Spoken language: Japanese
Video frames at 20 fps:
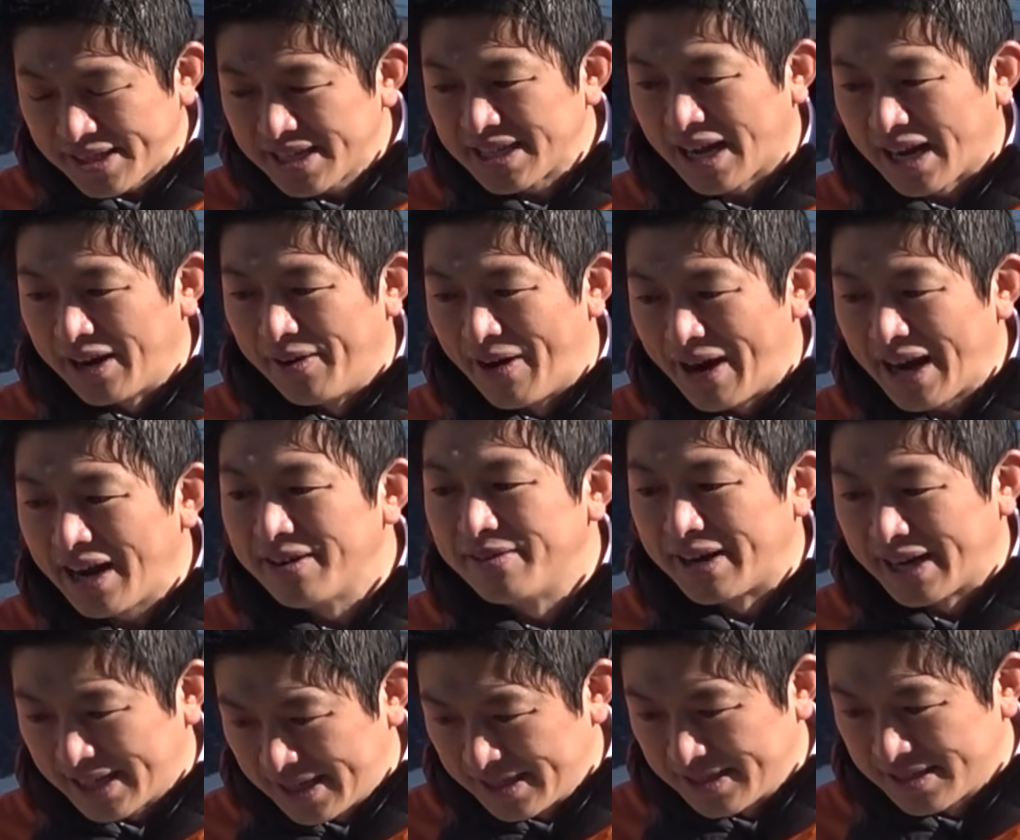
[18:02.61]
てきたから分かる
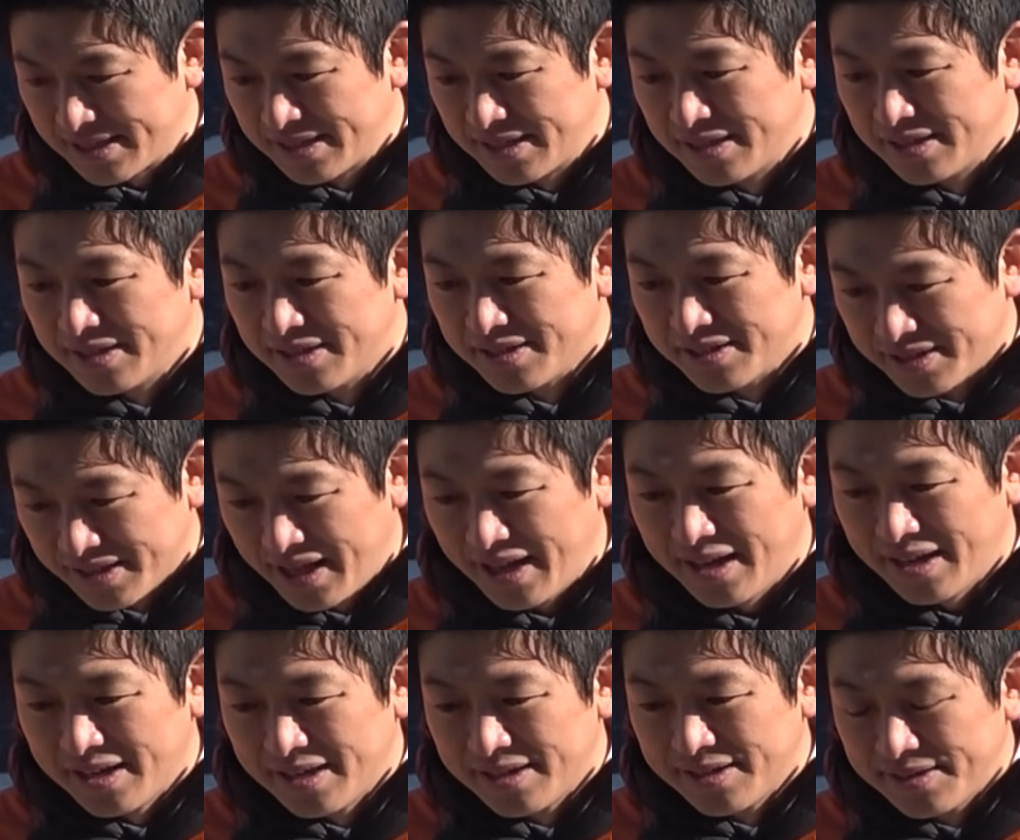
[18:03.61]
わけです
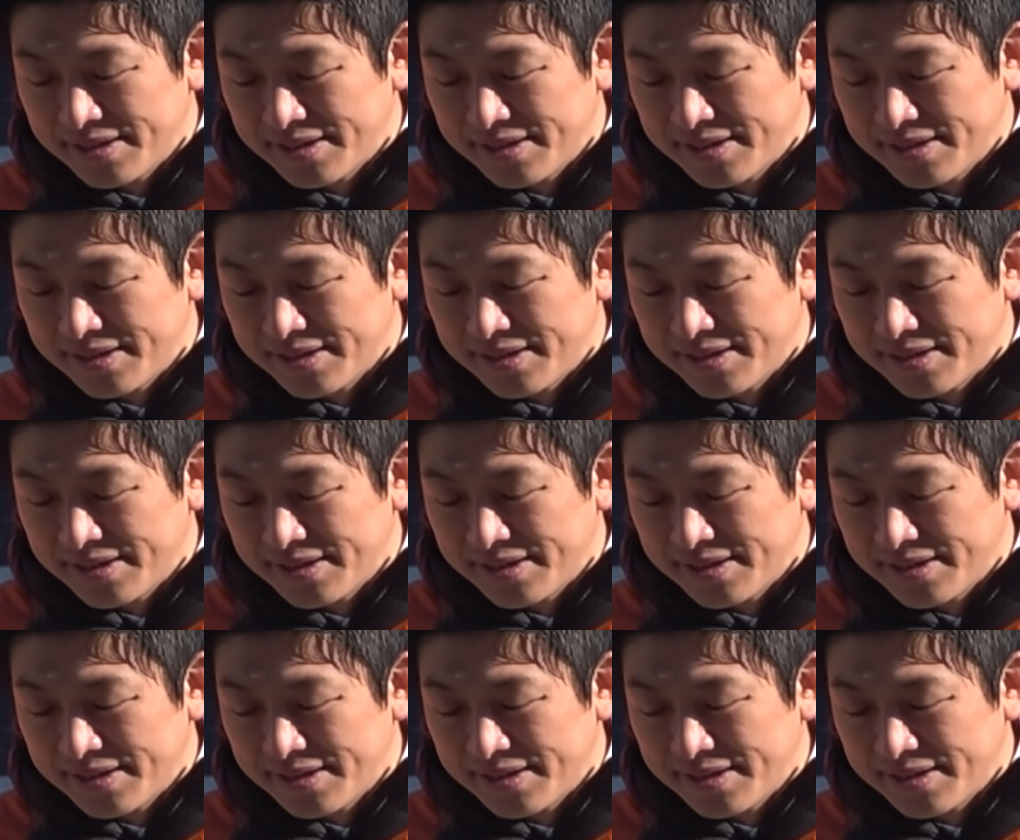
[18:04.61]
ね。